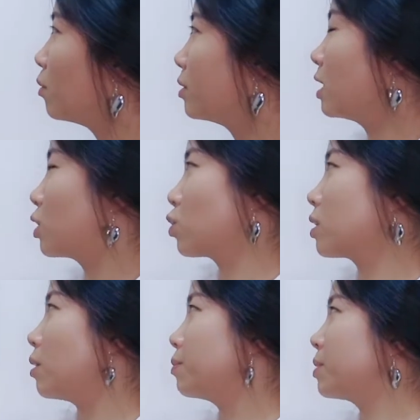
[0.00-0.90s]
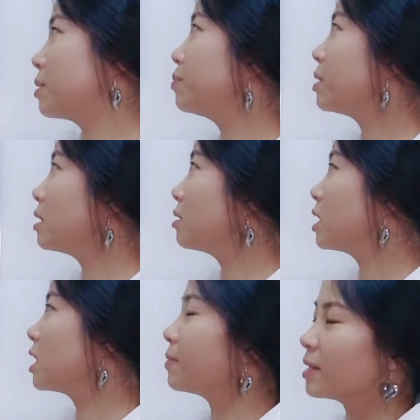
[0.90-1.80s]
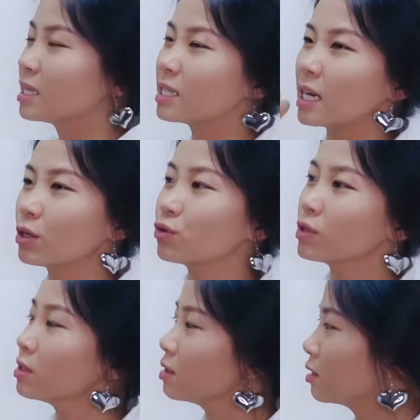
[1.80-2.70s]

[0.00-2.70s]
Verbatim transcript: 我们也说到，平兵弃兵一将军，